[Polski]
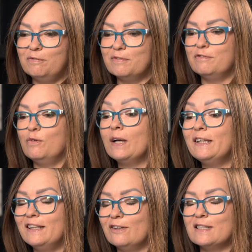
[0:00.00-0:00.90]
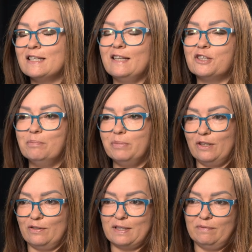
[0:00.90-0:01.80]
władający naszym
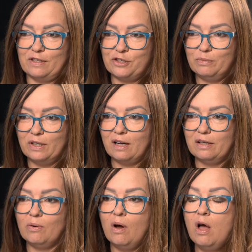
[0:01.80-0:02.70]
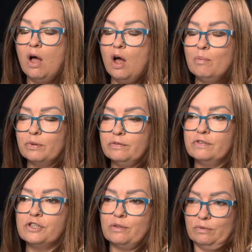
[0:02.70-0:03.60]
pieniądzem w naszym kraju
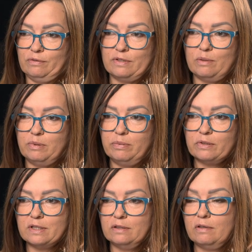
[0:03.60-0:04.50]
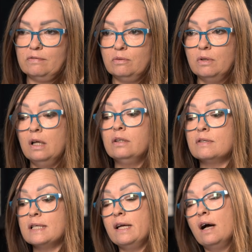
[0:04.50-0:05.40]
podwyższą tą stopę procentową,
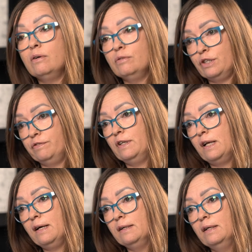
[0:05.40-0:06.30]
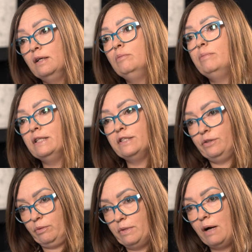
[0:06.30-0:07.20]
to za jakąś chwilę będzie
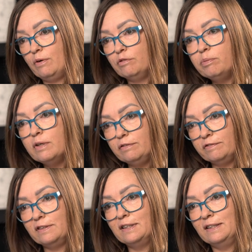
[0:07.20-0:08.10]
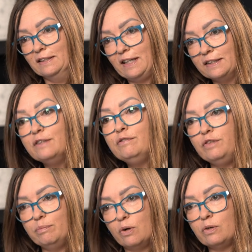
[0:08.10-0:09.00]
to miało wpływ na ten
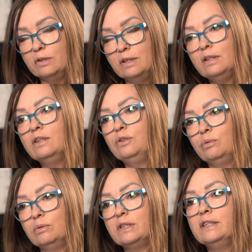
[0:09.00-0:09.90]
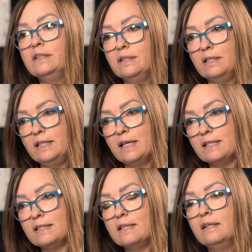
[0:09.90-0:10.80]
WIBOR, który
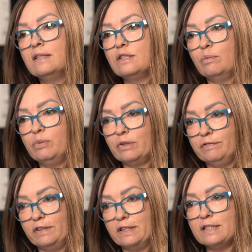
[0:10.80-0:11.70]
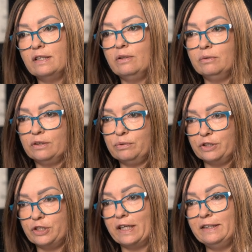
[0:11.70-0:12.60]
jest stopą referencyjną
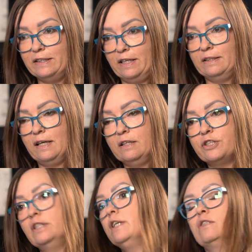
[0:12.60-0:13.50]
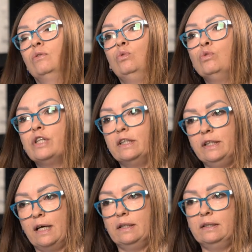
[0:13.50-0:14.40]
natury średniej, tak? czyli jest on
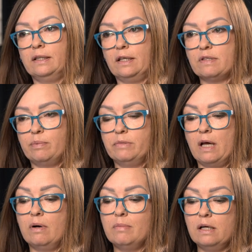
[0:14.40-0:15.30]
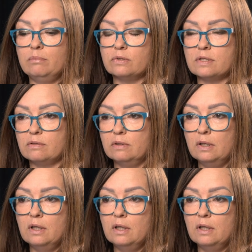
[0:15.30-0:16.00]
uśredniany, tak jak wspomniałam, albo co